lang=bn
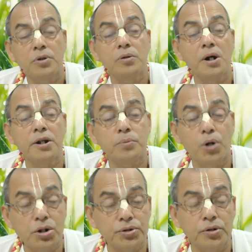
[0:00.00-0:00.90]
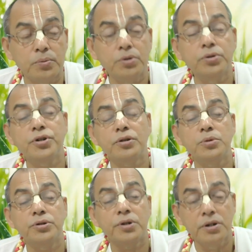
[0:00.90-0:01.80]
ভগবানের ভক্ত বহু
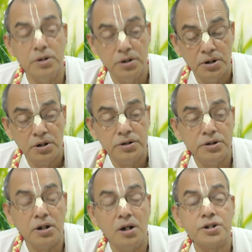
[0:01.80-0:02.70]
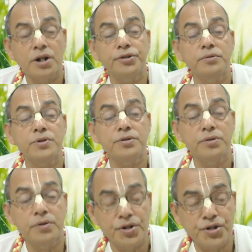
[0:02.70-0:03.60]
জন্ম ধরে যারা সাধন
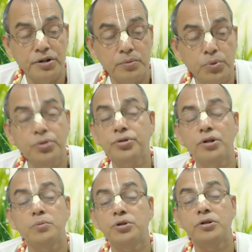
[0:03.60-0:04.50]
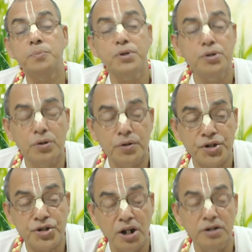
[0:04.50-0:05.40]
ভোজন করেছেন বহু জন্ম ধরে পুণ্য
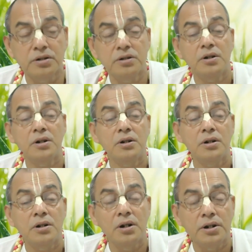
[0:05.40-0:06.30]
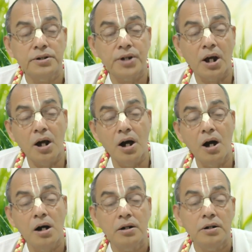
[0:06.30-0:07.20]
করেছেন তারা
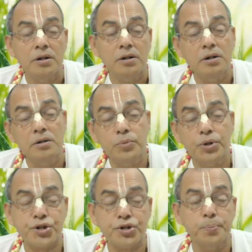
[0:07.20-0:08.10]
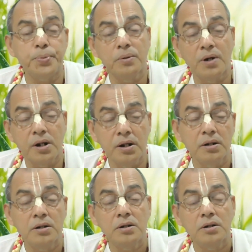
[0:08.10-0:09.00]
বৈষ্ণব পরিবারে
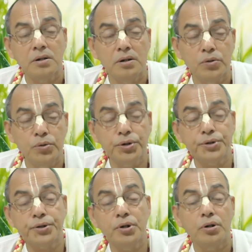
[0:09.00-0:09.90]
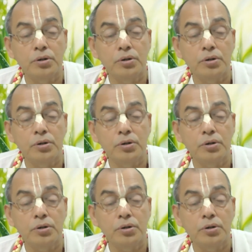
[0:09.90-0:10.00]
উন্নত